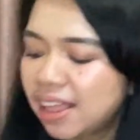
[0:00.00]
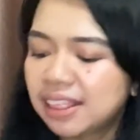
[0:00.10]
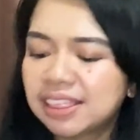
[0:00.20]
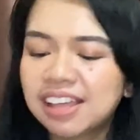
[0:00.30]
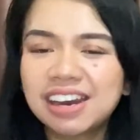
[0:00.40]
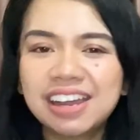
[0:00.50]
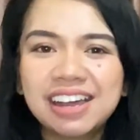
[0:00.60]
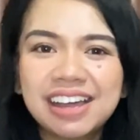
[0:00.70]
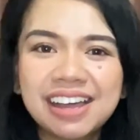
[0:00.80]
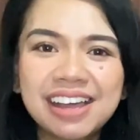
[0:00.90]

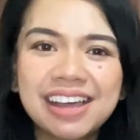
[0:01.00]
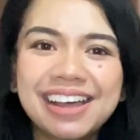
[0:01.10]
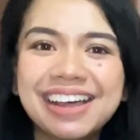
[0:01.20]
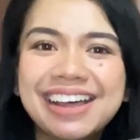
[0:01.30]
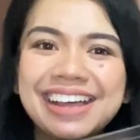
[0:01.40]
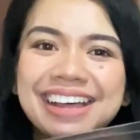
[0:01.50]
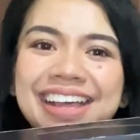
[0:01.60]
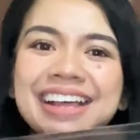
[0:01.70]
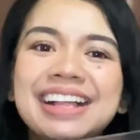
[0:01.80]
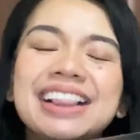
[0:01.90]
Tara
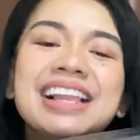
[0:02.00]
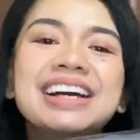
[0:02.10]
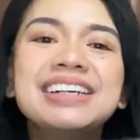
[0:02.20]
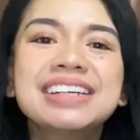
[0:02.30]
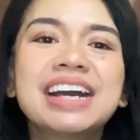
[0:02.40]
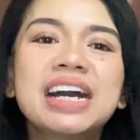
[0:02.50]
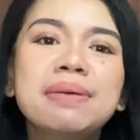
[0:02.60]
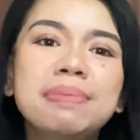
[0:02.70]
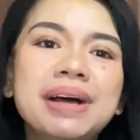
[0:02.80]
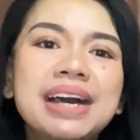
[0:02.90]
Langkah
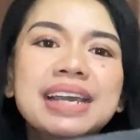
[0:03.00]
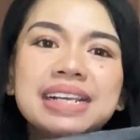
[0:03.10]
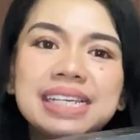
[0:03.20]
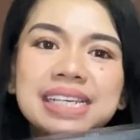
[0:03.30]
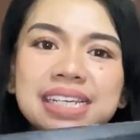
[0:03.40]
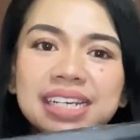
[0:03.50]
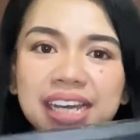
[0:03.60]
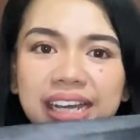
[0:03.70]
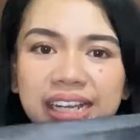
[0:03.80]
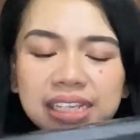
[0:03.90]
by
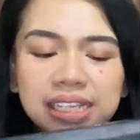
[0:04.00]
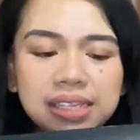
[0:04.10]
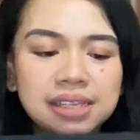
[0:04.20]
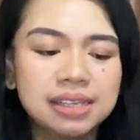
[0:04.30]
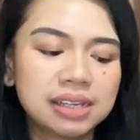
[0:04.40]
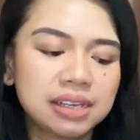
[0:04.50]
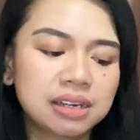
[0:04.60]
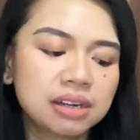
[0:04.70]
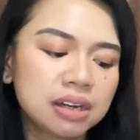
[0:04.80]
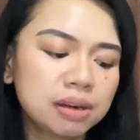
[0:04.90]
nali
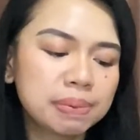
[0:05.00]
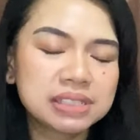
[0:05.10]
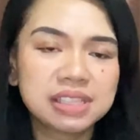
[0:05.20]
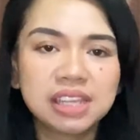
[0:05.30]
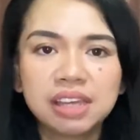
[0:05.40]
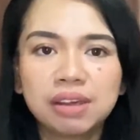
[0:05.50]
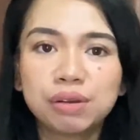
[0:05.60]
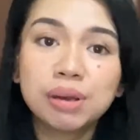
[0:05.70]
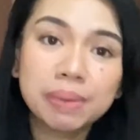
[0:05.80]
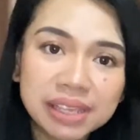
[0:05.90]
Oh, pasti
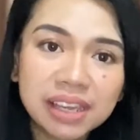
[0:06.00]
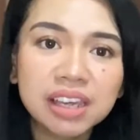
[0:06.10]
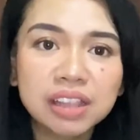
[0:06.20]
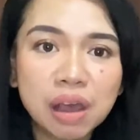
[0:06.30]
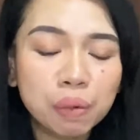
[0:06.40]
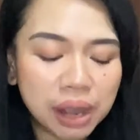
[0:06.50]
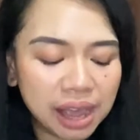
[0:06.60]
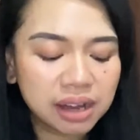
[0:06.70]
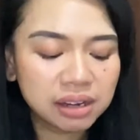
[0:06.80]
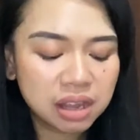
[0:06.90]
udah banyak yang tahu
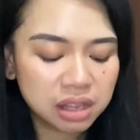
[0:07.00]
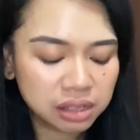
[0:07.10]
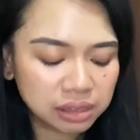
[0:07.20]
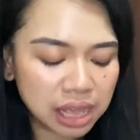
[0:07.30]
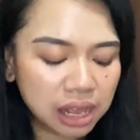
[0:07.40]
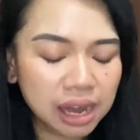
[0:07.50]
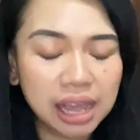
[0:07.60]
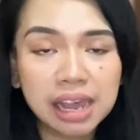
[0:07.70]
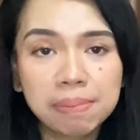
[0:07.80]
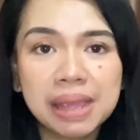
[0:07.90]
kan tentang
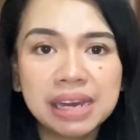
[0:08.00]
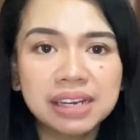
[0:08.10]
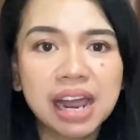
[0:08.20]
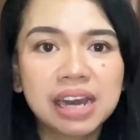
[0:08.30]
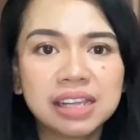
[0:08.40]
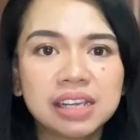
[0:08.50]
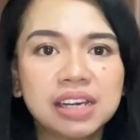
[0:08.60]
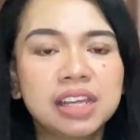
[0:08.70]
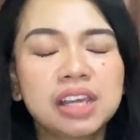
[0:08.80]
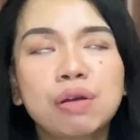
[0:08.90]
langkah Berlinale
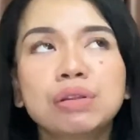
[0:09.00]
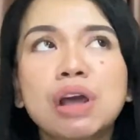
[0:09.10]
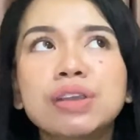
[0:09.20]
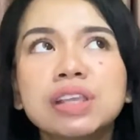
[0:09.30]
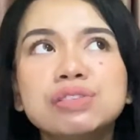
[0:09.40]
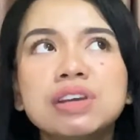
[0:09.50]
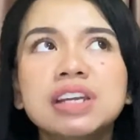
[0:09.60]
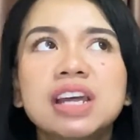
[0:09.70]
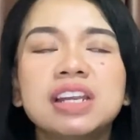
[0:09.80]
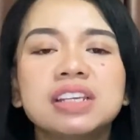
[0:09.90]
ini. Aku taunya juga
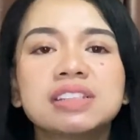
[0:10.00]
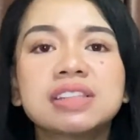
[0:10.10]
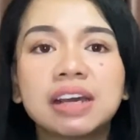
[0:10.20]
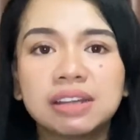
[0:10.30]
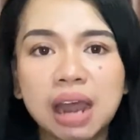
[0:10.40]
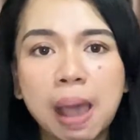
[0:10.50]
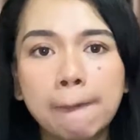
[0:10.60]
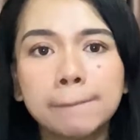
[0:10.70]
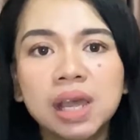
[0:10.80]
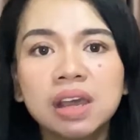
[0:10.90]
dari Instagram
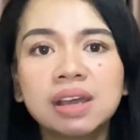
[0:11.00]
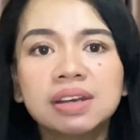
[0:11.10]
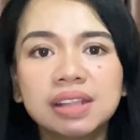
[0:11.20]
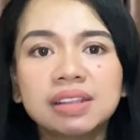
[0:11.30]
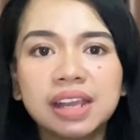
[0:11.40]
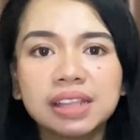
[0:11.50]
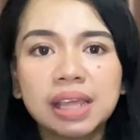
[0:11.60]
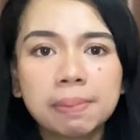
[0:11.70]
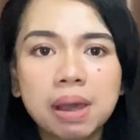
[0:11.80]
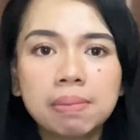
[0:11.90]
dan ternyata
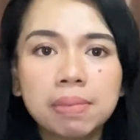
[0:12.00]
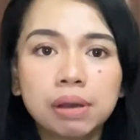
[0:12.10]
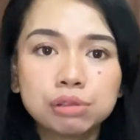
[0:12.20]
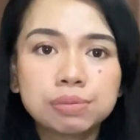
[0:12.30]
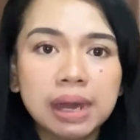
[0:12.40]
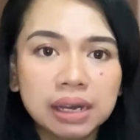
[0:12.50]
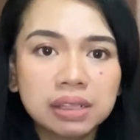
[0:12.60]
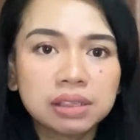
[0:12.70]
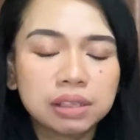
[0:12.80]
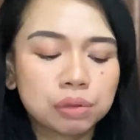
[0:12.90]
emang bagus banget
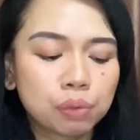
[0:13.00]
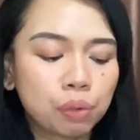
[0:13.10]
gitu.